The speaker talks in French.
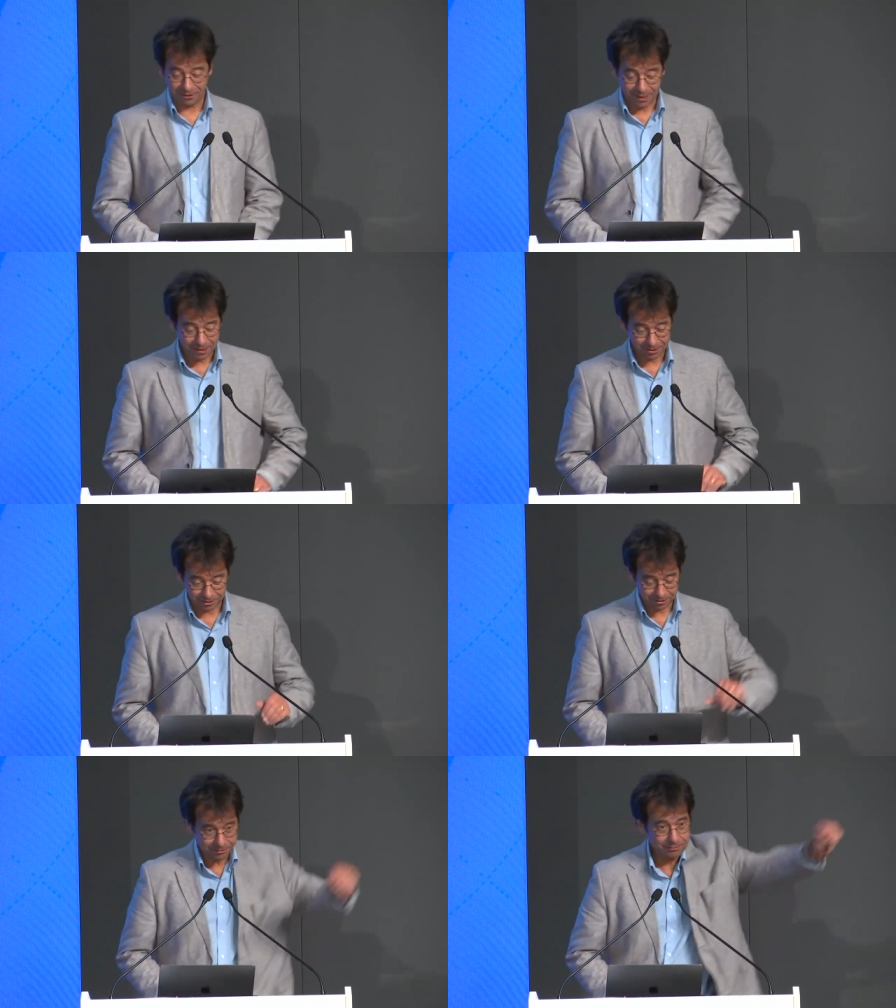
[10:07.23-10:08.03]
Des mots
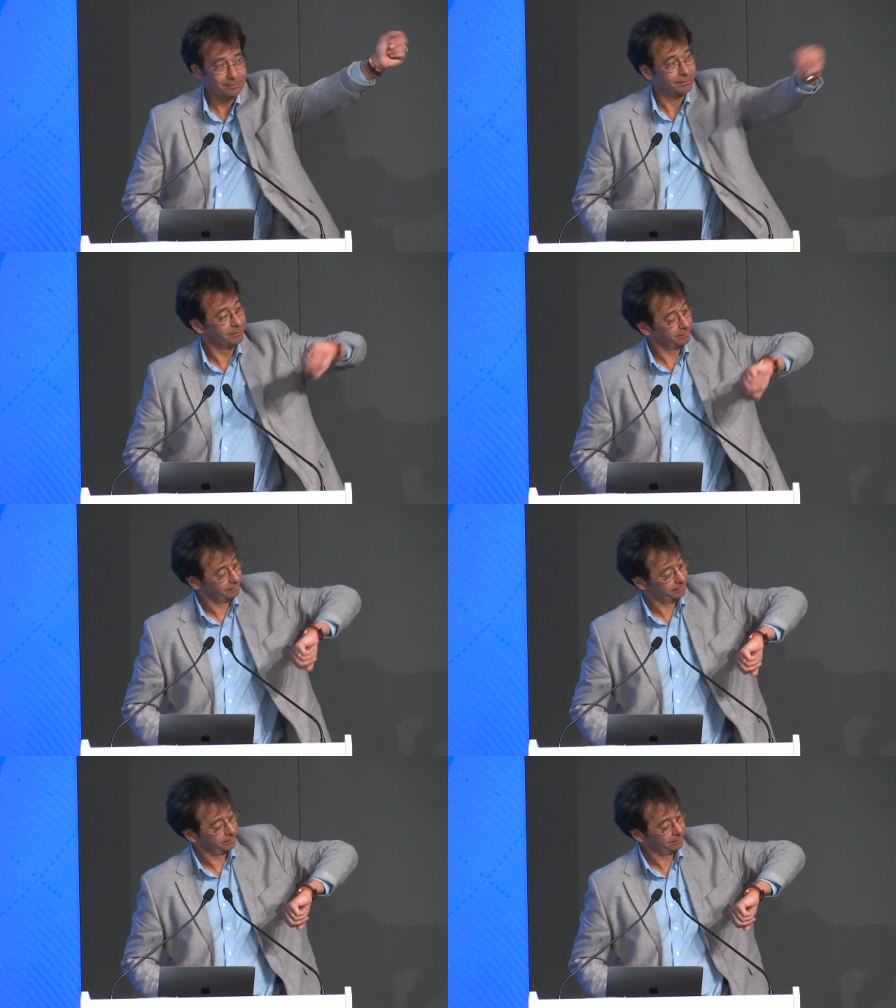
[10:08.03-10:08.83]
de
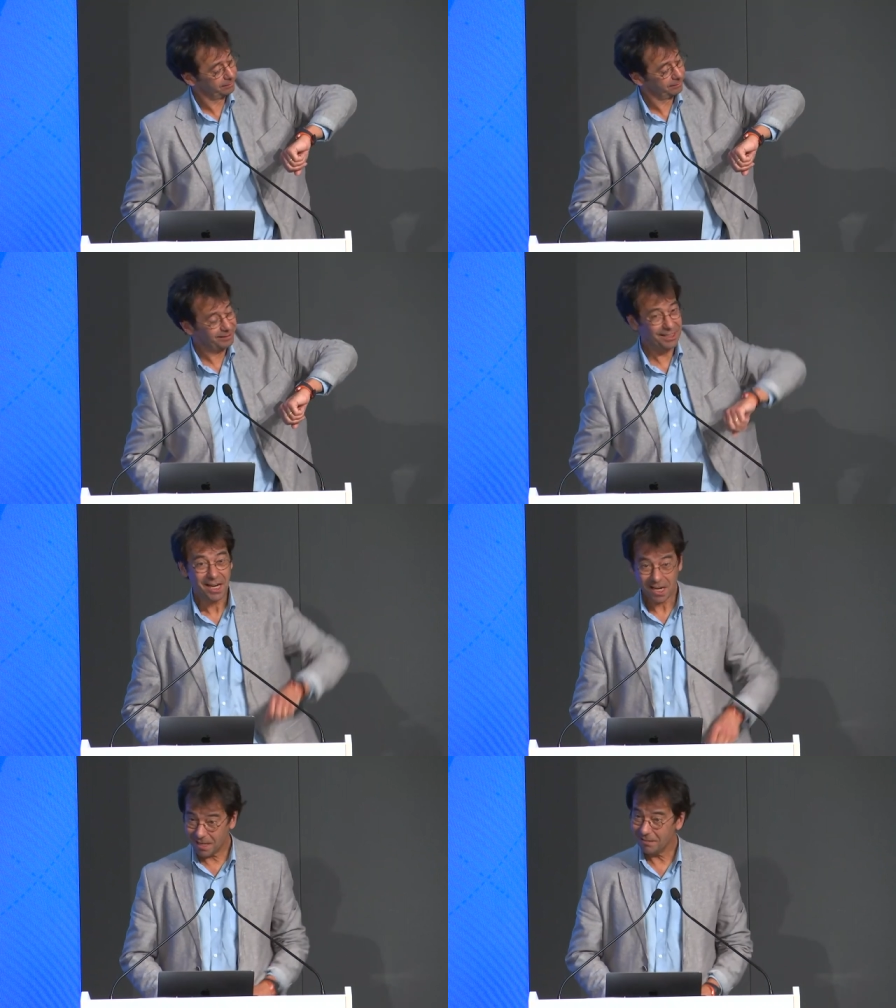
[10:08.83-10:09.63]
remerciement
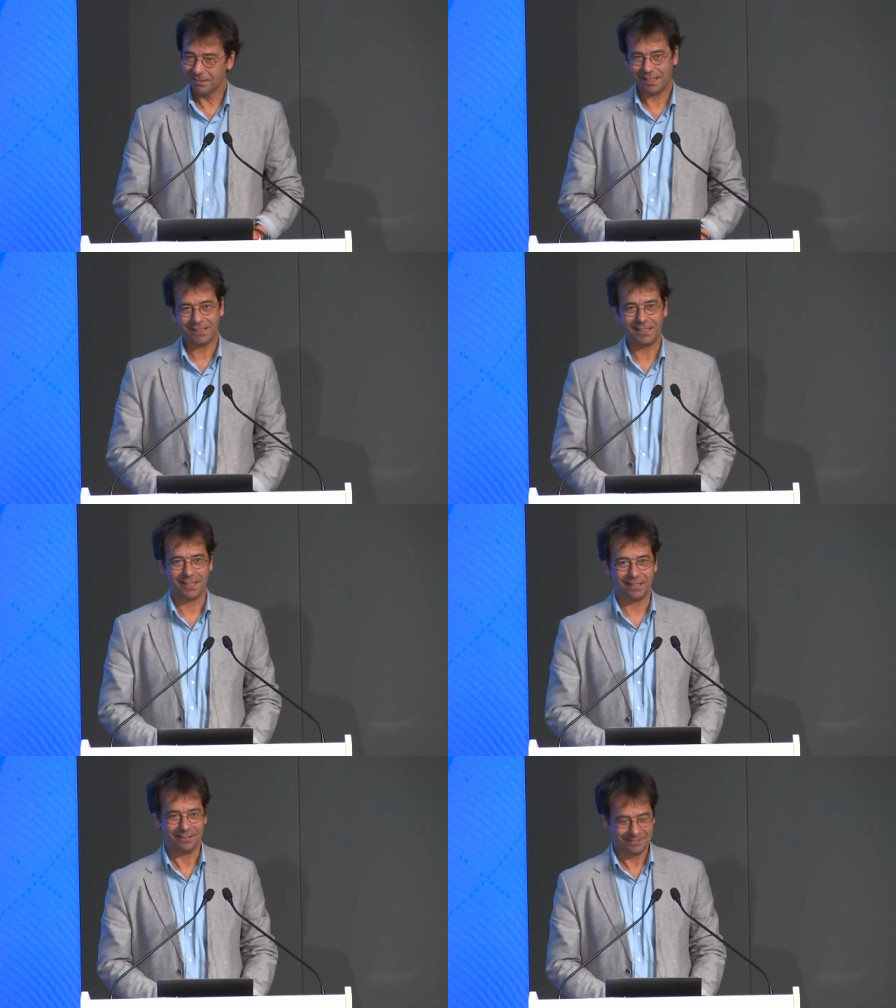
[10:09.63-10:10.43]
c'est ok,
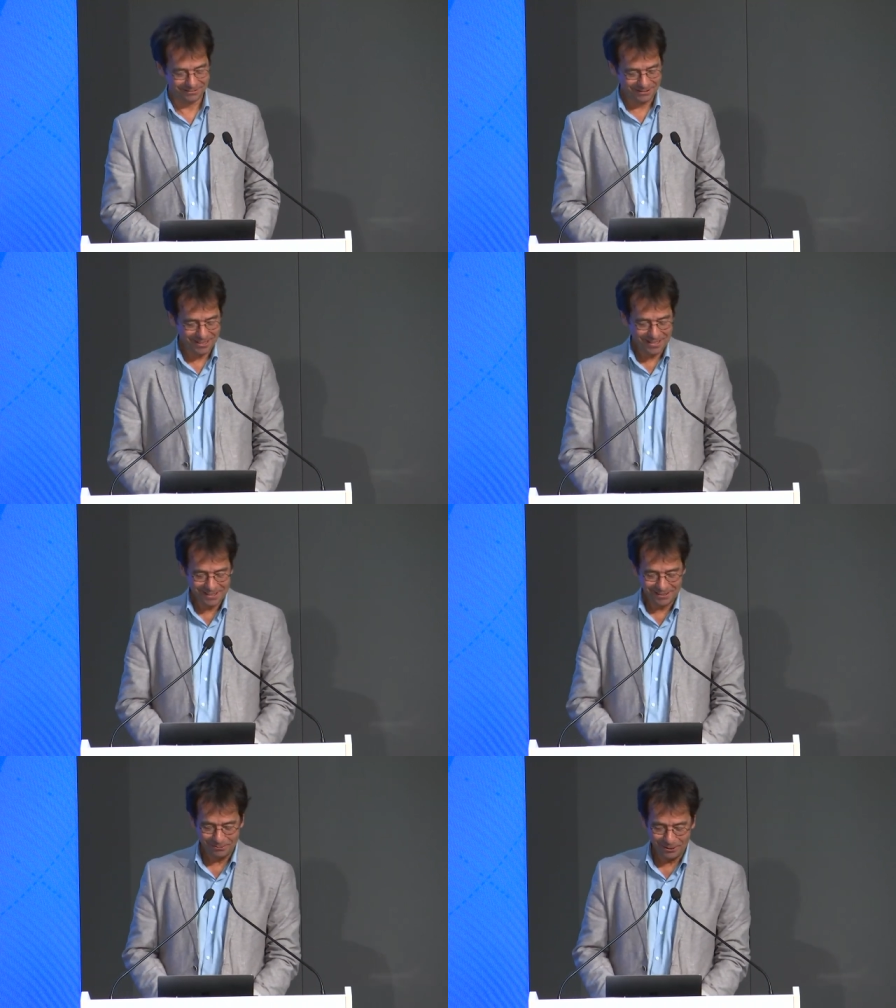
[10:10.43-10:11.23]
on est pas mal dans
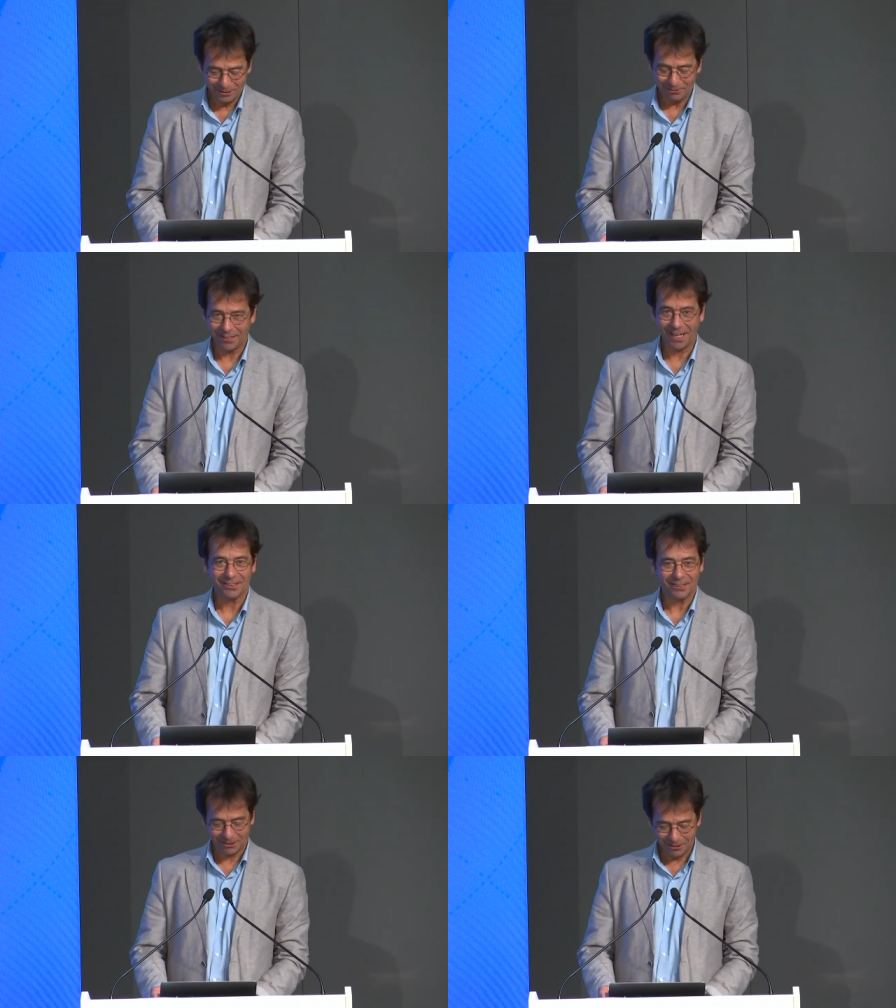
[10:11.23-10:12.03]
les temps,
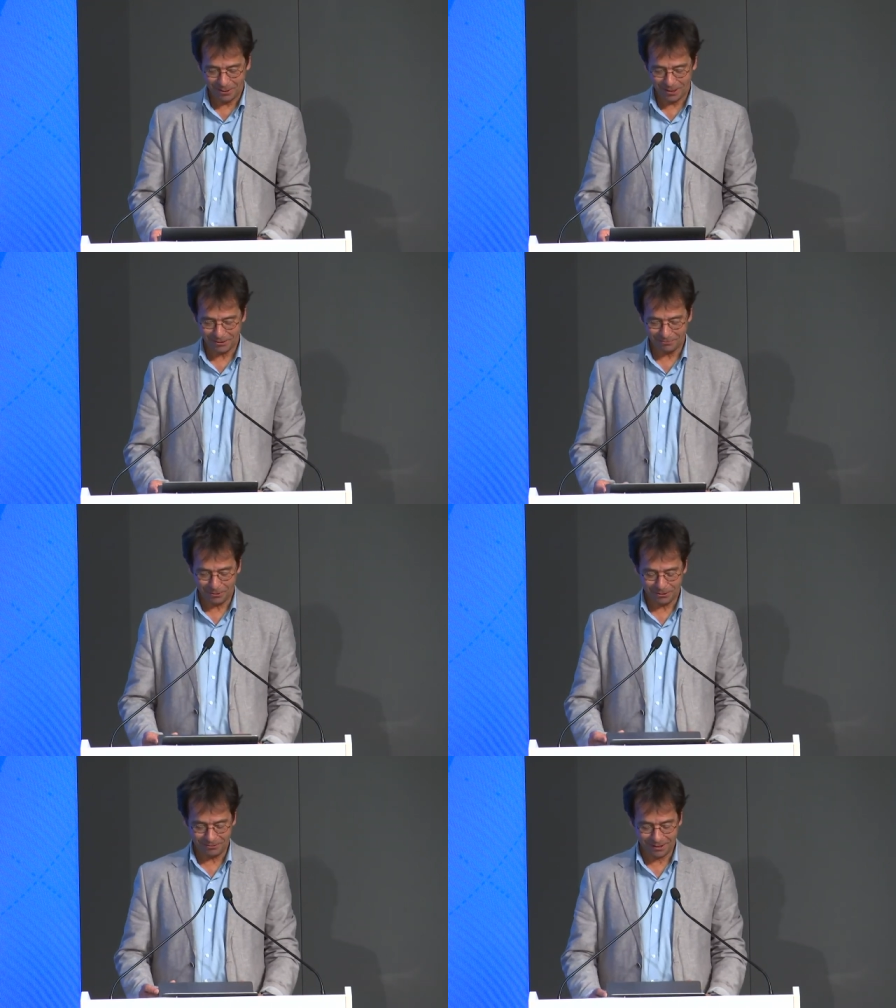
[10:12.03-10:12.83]
les mots de dans
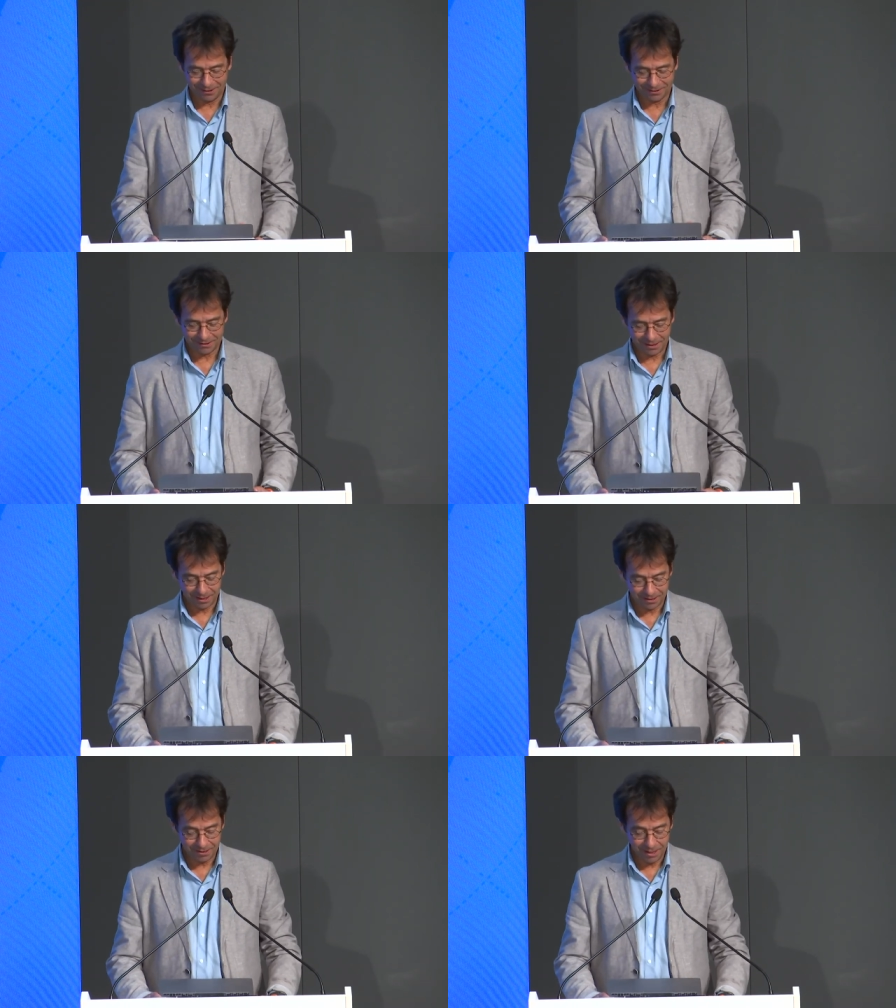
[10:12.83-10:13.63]
deux heures de
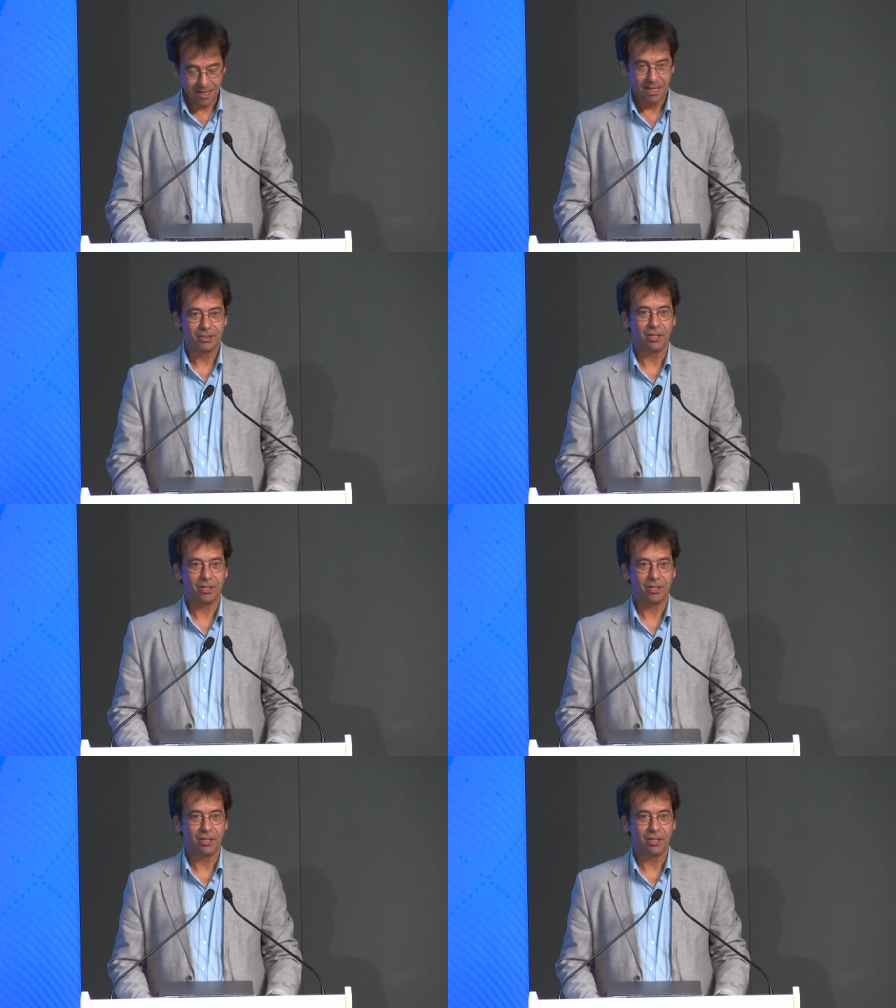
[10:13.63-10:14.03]
remerciements.